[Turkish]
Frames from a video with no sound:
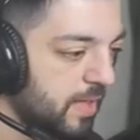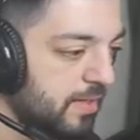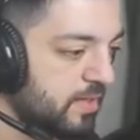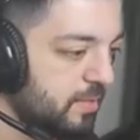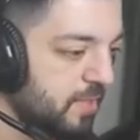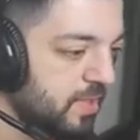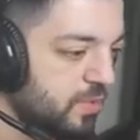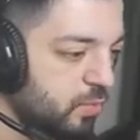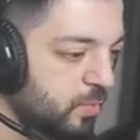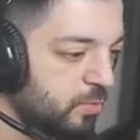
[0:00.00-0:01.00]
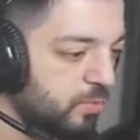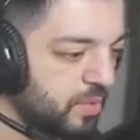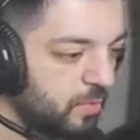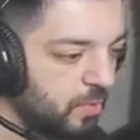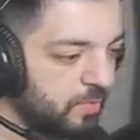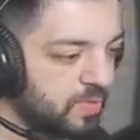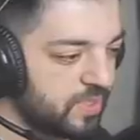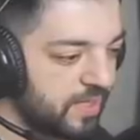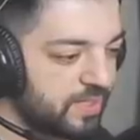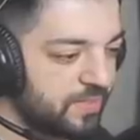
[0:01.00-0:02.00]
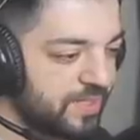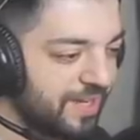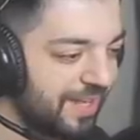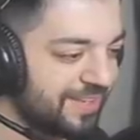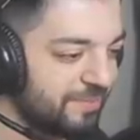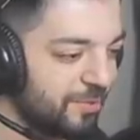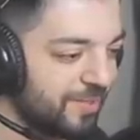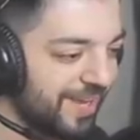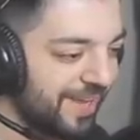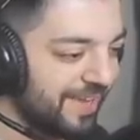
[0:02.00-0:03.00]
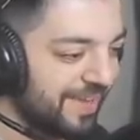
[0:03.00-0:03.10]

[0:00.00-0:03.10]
Kardeşim hiç umduğun gibi olmadı sanki bir kaldı böyle.